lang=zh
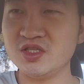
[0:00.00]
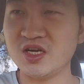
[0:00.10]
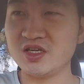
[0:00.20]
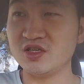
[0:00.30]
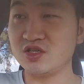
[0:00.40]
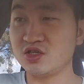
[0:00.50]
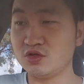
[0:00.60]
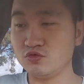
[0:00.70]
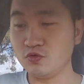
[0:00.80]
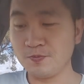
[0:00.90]
一下这个
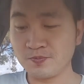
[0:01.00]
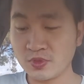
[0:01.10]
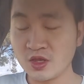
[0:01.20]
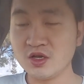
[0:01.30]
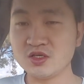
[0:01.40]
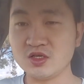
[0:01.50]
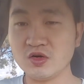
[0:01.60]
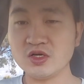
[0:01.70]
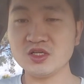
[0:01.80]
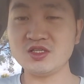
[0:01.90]
食物？小
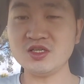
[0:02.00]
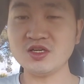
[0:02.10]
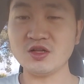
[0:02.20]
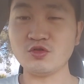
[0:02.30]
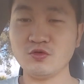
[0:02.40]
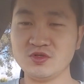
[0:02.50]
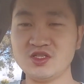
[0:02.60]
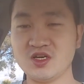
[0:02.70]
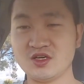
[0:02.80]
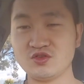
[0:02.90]
哥欣然同
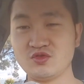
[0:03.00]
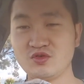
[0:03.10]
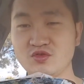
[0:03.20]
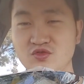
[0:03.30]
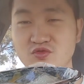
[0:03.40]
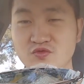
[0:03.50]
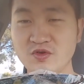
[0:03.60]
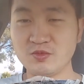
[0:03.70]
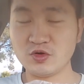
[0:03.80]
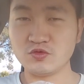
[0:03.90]
意啊，所以我就用微
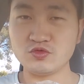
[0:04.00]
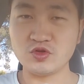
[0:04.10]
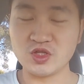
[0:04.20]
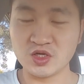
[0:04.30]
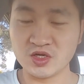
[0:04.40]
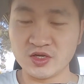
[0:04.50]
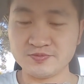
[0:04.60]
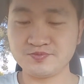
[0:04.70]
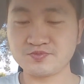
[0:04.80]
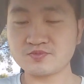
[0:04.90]
波炉去叮了，
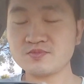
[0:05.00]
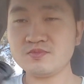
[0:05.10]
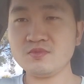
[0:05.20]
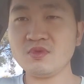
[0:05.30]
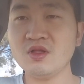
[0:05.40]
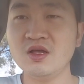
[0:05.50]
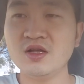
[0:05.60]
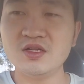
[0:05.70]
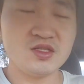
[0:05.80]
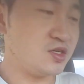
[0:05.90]

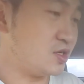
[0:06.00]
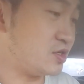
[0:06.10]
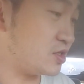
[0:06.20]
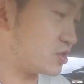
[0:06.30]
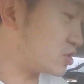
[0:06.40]
叮了这个